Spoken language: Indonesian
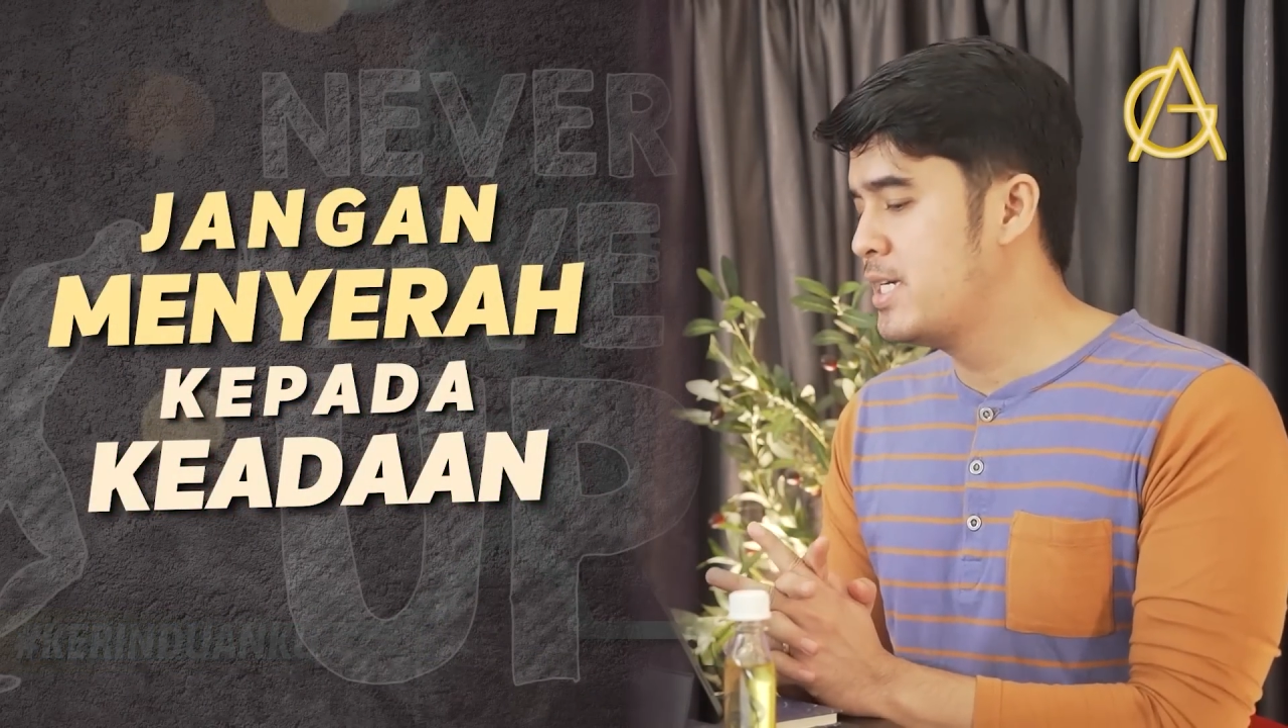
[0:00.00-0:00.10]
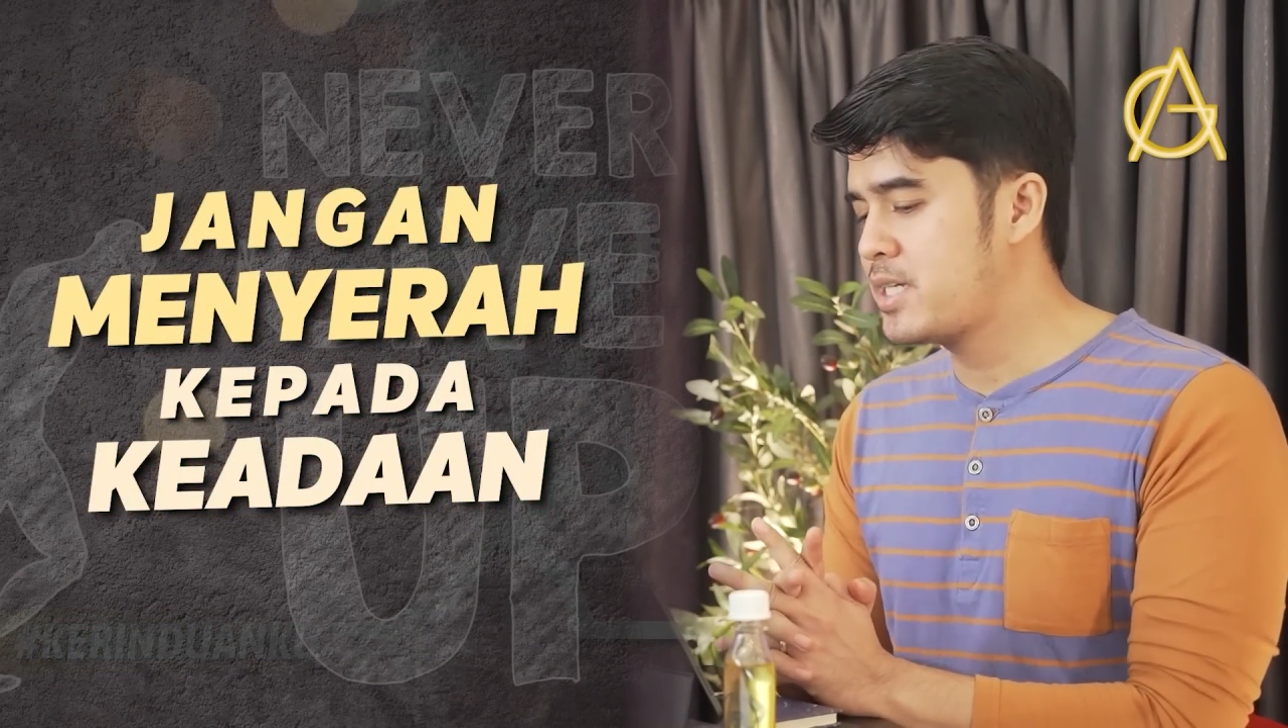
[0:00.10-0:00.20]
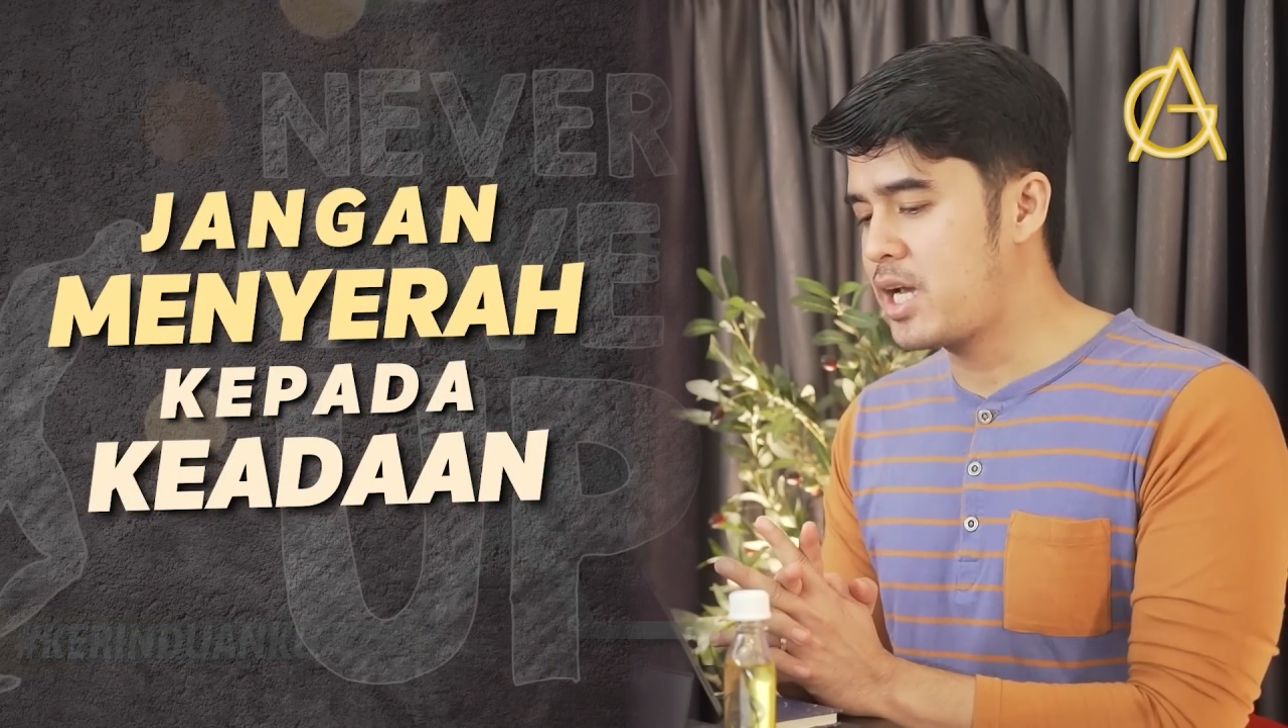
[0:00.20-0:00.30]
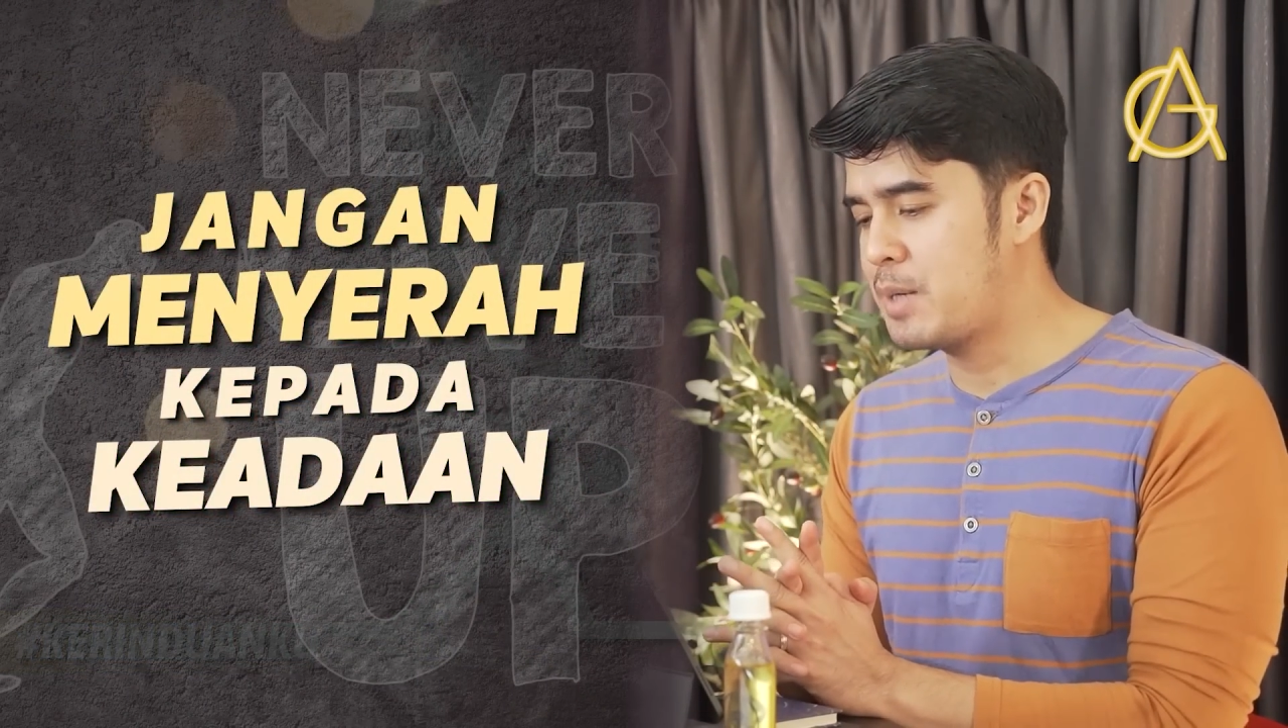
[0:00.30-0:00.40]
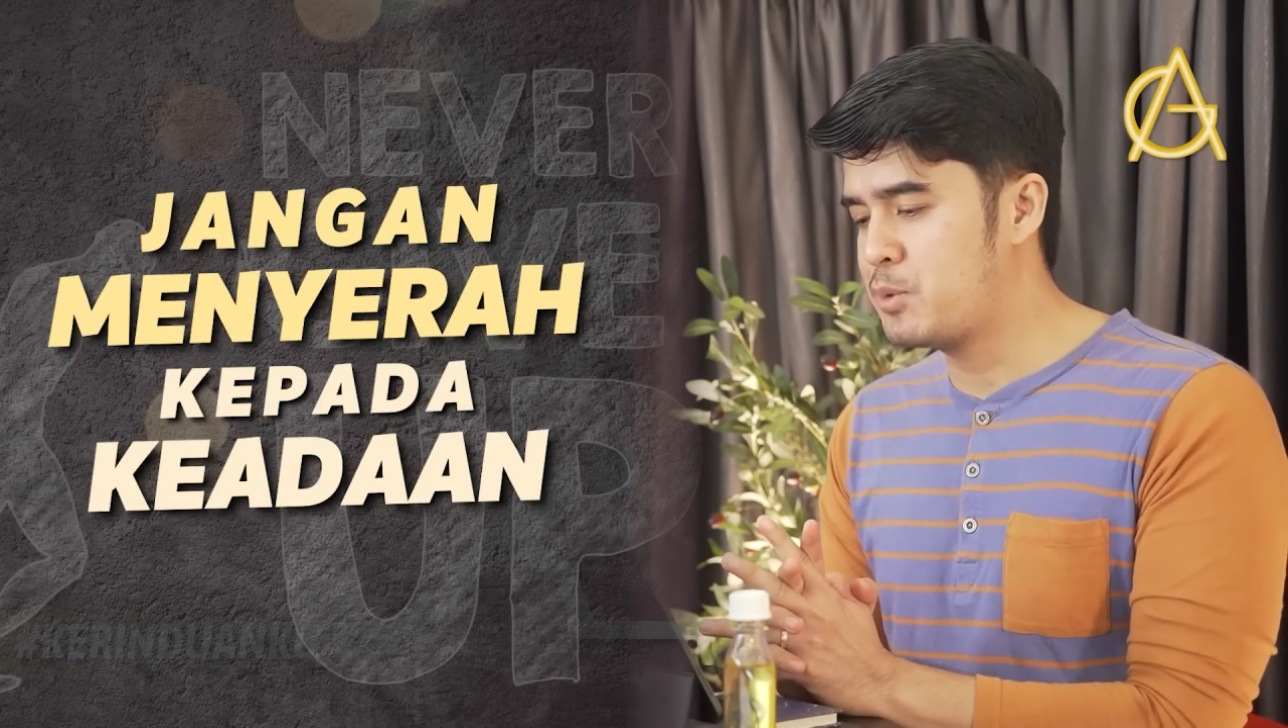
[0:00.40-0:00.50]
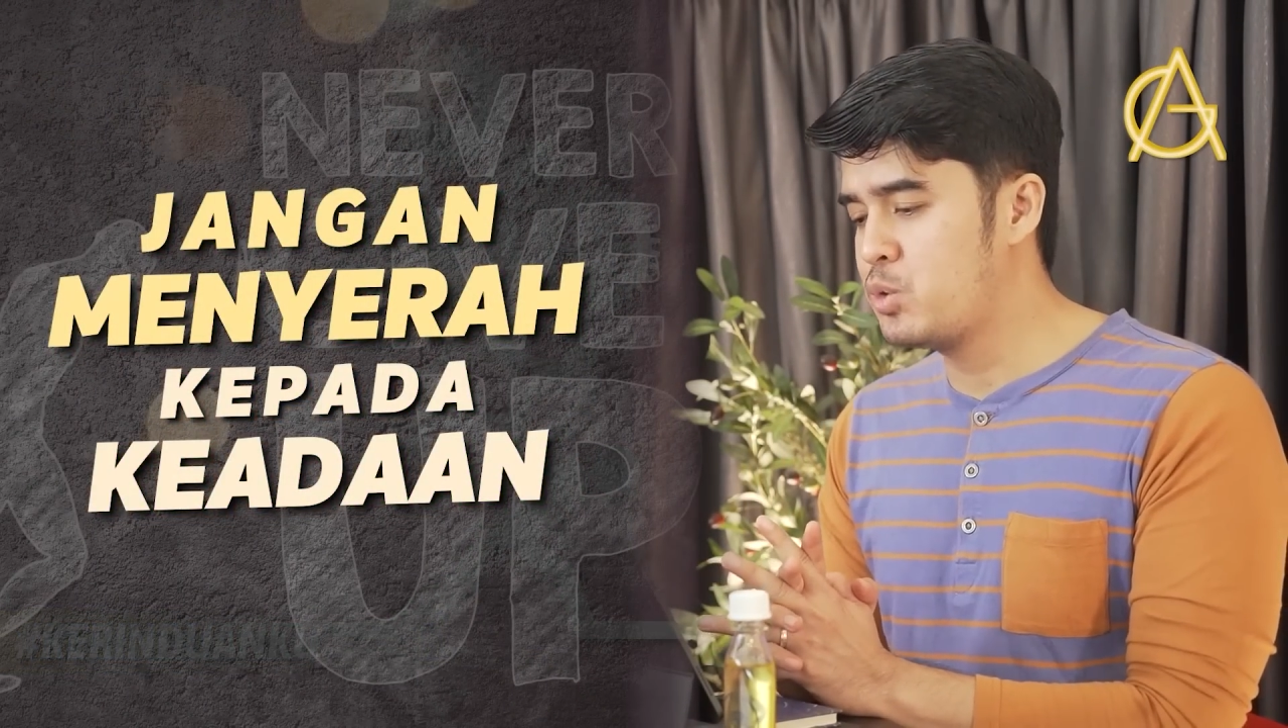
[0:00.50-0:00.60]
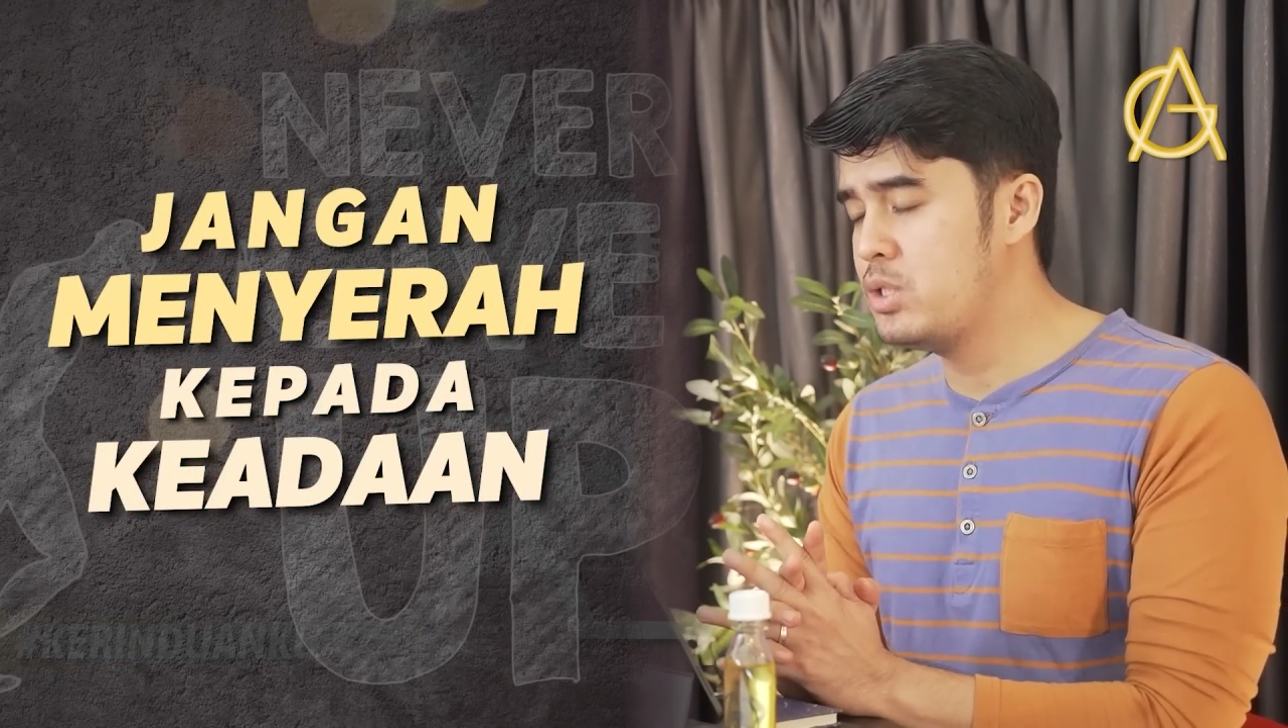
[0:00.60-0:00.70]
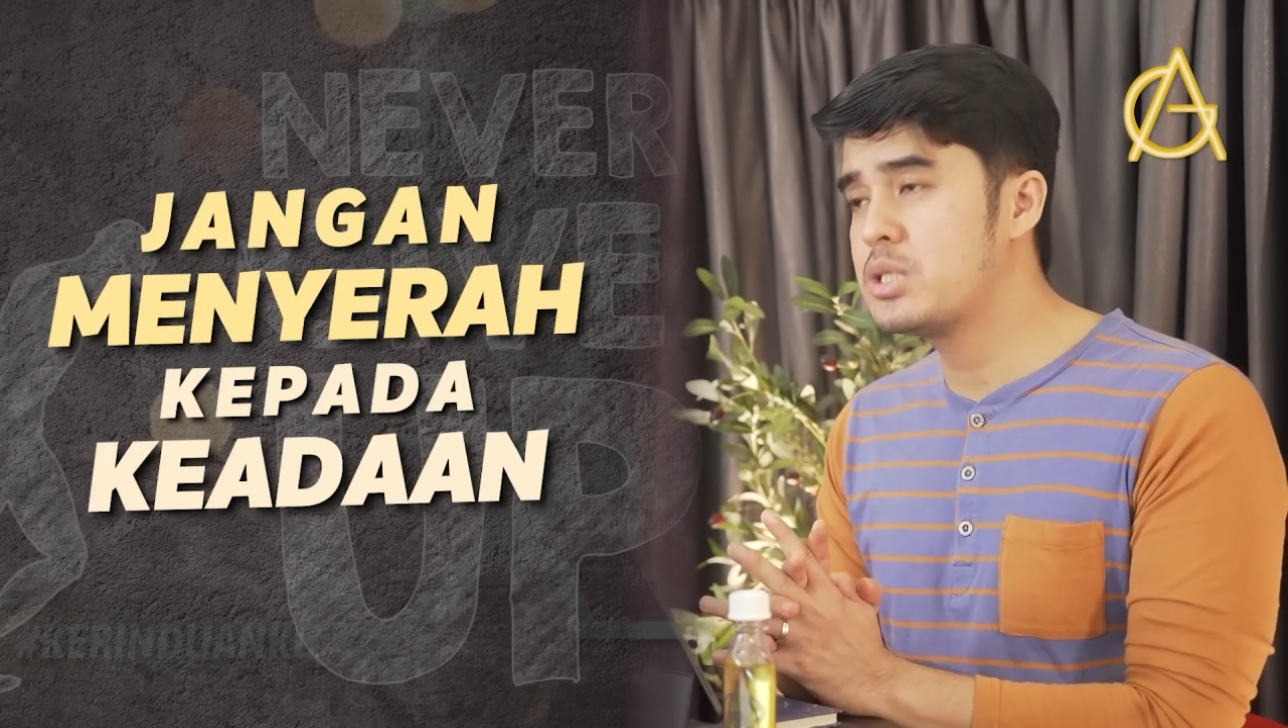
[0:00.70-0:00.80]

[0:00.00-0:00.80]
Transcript: Saya nggak peduli